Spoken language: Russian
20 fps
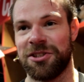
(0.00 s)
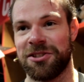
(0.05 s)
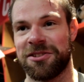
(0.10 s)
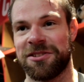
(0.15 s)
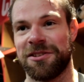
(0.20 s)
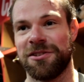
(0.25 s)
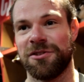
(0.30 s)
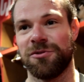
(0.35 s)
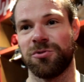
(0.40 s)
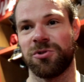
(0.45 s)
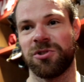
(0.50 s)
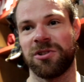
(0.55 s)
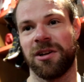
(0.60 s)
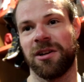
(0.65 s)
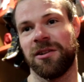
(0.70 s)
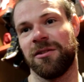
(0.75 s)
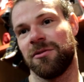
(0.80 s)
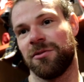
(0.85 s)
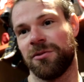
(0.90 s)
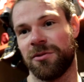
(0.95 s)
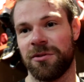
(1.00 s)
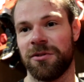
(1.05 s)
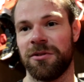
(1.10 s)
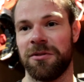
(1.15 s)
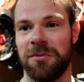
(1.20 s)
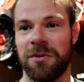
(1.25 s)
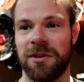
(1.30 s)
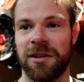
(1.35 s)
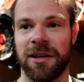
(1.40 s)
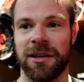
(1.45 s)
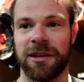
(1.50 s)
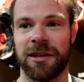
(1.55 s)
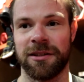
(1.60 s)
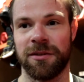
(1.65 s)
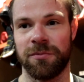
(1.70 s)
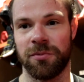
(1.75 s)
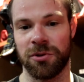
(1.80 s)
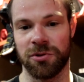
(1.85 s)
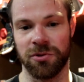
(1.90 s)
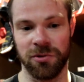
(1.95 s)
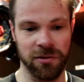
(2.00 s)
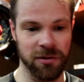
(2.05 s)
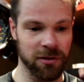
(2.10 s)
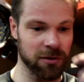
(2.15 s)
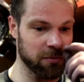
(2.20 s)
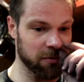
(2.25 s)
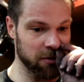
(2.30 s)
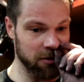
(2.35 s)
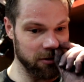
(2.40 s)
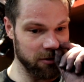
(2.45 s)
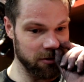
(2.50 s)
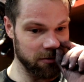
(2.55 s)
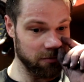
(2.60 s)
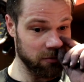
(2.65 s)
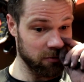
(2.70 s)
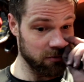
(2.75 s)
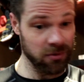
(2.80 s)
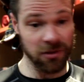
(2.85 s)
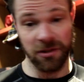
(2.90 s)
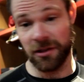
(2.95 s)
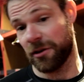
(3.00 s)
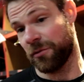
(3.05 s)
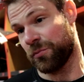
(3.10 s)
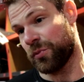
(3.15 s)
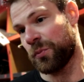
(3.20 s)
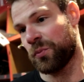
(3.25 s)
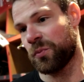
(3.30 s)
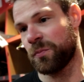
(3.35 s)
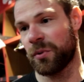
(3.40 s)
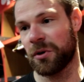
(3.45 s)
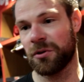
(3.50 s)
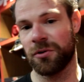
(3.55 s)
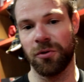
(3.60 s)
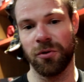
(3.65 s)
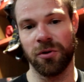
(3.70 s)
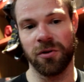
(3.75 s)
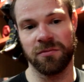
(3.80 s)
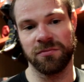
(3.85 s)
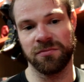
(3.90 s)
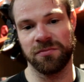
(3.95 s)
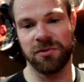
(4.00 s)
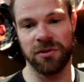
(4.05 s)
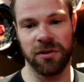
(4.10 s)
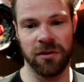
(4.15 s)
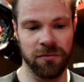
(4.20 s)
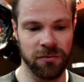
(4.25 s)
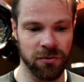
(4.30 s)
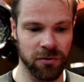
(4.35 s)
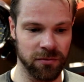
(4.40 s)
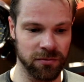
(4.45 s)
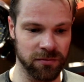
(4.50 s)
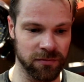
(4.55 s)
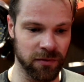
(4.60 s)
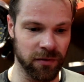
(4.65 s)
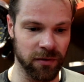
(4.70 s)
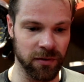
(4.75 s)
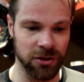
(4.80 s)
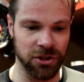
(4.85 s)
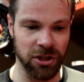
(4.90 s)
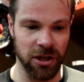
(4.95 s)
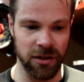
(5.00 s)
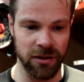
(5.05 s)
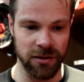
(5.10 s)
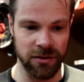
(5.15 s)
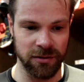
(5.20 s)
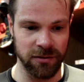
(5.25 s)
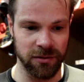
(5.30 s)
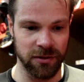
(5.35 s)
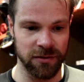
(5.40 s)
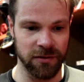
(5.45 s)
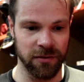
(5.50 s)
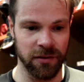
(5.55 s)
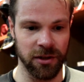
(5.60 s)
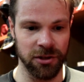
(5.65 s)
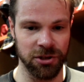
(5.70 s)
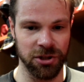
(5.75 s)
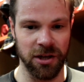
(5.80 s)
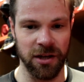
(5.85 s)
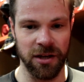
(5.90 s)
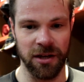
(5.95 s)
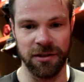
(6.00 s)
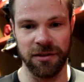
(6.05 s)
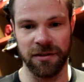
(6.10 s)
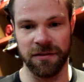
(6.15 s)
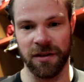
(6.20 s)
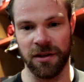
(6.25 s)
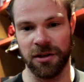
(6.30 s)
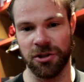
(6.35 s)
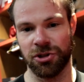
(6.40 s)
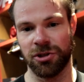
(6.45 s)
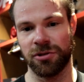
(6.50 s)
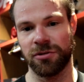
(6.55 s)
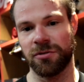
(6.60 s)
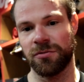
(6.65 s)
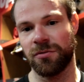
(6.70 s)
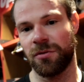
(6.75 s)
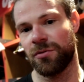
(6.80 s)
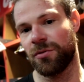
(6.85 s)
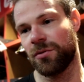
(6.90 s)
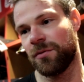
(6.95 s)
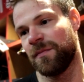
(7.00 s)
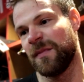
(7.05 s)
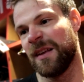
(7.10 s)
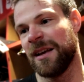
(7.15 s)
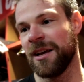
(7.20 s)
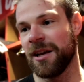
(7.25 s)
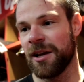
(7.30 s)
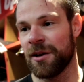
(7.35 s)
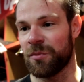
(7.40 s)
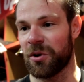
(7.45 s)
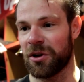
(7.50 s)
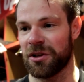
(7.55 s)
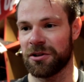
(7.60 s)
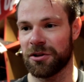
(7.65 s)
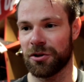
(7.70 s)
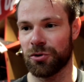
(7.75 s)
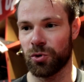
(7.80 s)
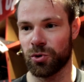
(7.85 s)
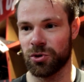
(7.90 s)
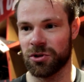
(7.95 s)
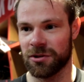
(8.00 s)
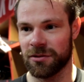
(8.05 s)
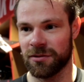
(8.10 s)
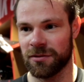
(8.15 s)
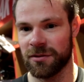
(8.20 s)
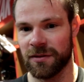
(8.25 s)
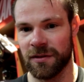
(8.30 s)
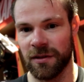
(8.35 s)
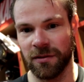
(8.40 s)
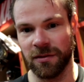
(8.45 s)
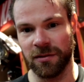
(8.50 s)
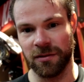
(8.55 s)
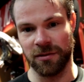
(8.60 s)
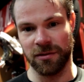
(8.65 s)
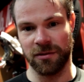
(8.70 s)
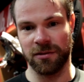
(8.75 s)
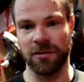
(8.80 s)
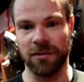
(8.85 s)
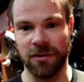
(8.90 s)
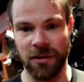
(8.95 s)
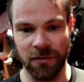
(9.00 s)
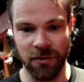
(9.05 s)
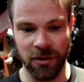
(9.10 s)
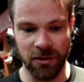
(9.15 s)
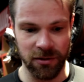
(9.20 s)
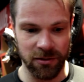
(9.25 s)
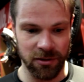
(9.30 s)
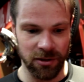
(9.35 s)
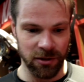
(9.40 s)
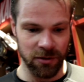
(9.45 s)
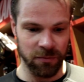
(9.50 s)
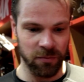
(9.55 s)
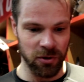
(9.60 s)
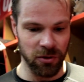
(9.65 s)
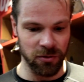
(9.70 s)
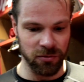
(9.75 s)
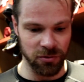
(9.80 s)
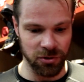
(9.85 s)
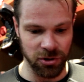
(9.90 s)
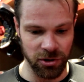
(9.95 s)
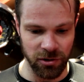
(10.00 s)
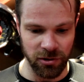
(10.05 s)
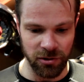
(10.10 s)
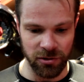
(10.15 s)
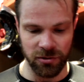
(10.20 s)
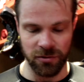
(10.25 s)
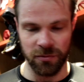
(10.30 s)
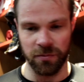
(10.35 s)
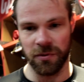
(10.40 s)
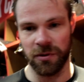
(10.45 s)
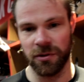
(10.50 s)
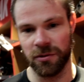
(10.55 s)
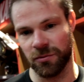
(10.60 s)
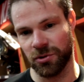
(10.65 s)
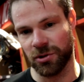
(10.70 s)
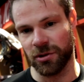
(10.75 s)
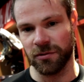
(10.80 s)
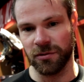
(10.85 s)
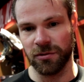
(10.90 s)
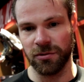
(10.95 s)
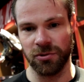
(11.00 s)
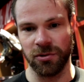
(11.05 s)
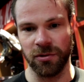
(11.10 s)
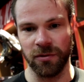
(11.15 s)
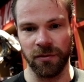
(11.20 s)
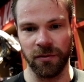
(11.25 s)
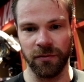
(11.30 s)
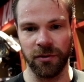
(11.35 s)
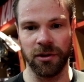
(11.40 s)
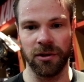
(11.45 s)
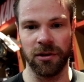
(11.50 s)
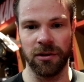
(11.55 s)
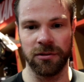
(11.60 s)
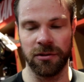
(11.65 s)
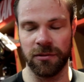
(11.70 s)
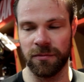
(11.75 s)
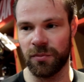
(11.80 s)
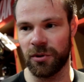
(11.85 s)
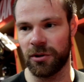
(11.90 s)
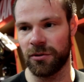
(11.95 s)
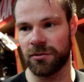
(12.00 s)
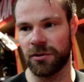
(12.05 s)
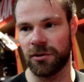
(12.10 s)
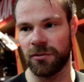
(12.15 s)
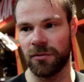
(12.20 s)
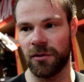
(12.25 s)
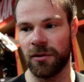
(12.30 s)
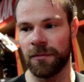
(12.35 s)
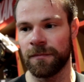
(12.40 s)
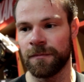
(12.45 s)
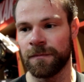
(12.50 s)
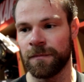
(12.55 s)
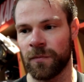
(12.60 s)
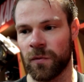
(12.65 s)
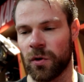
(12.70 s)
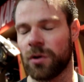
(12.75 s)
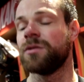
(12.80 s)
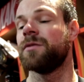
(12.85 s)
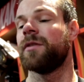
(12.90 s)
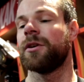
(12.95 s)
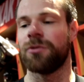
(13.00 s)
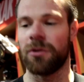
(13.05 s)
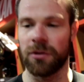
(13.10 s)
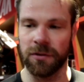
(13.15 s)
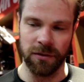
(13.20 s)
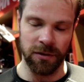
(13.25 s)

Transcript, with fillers: честно, не устал, но была игра напряженная, поэтому благодарен партнерам. Все равно два очка, из 2 очка хотелось, конечно, на ноль, но Магнитка тоже э, давила третий период очень хорошо, поэтому, считаю, заслуженно они выиграли период 3-0. В эту...